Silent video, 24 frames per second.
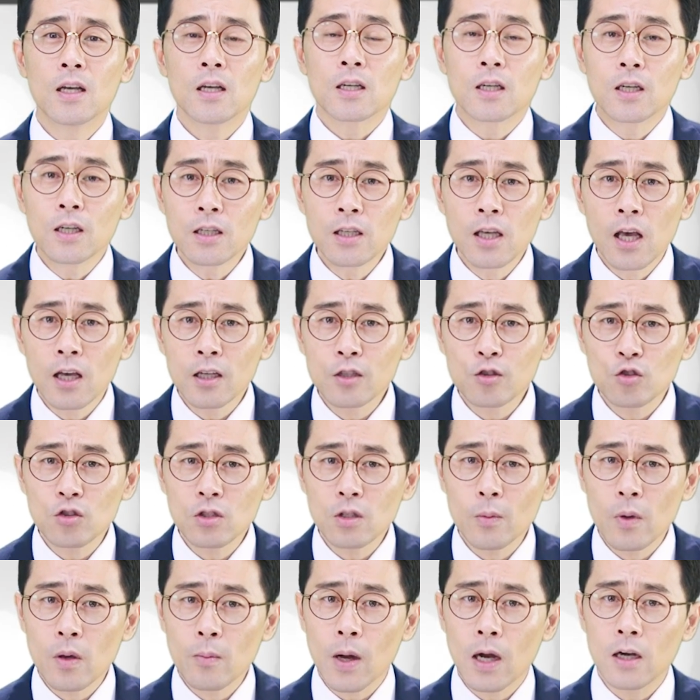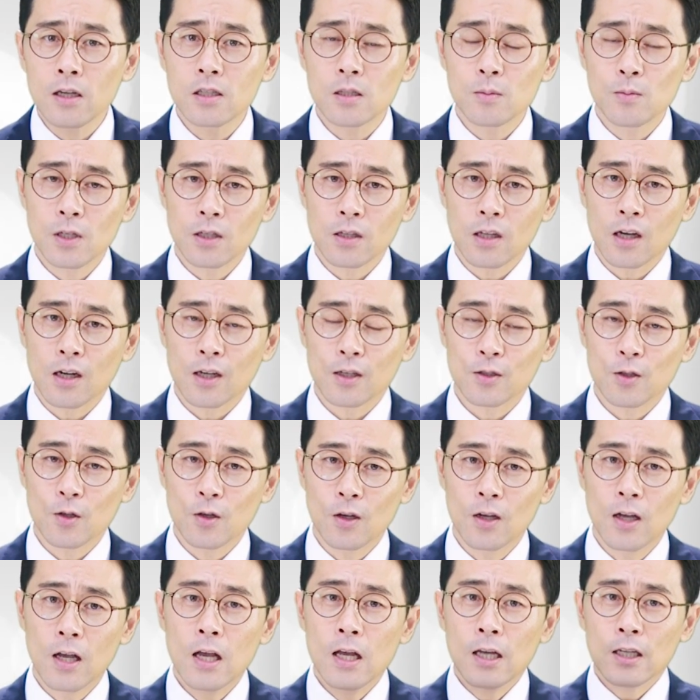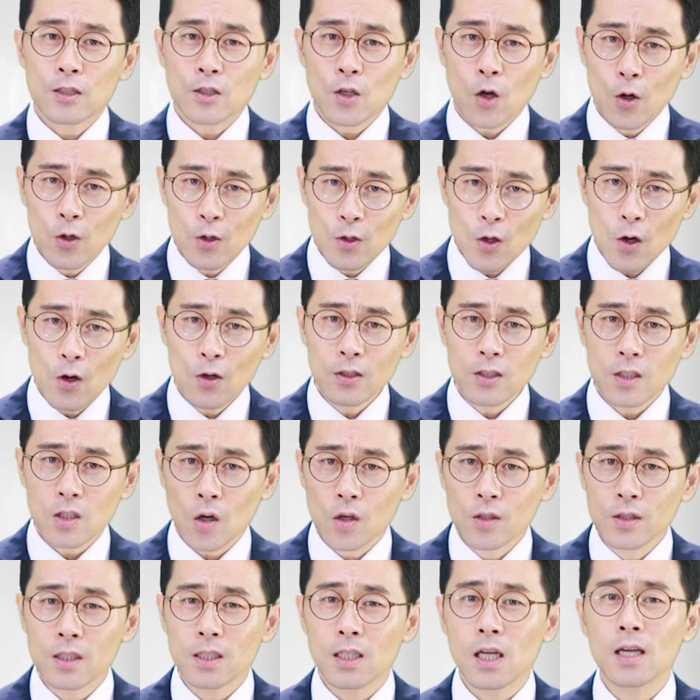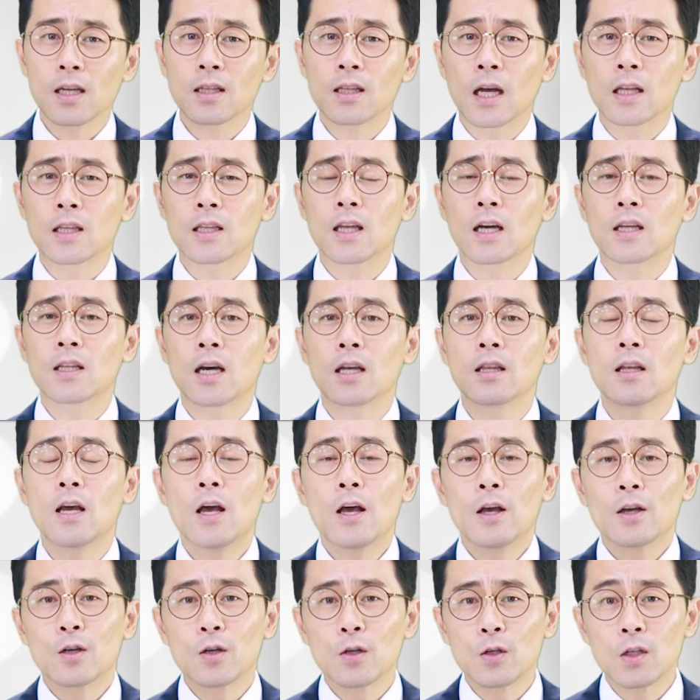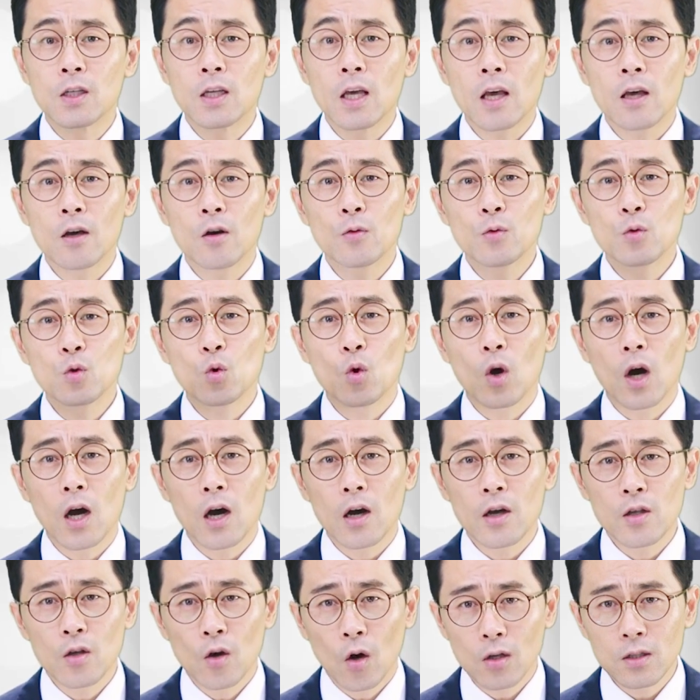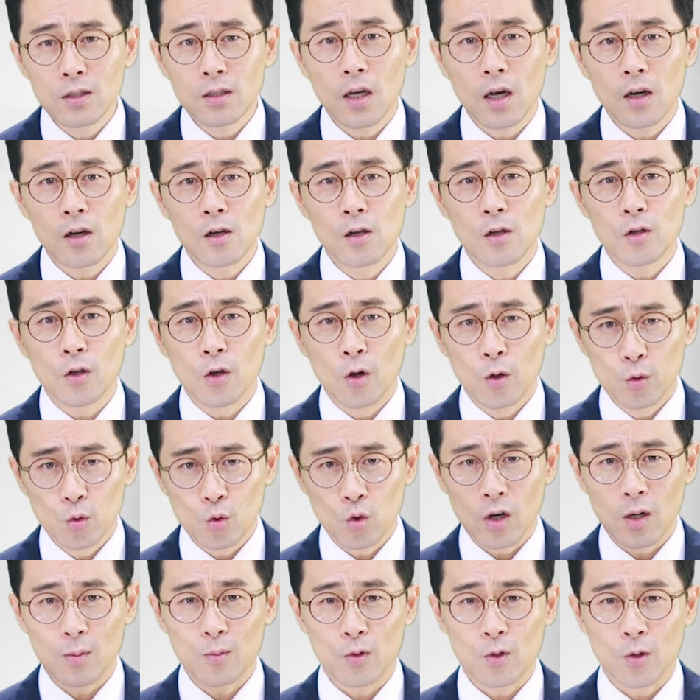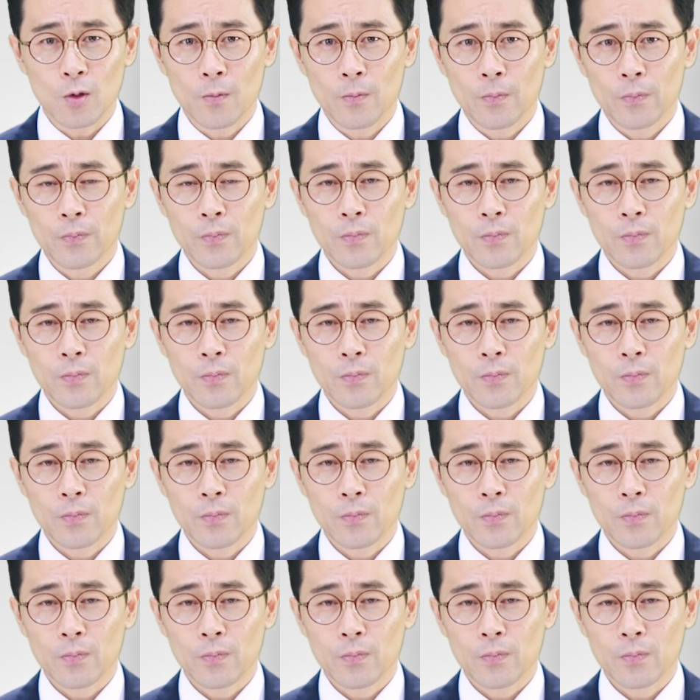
그 예수님의 말씀을 따라서 성경 전체에 나타난 그 예언과 역사를 연구함으로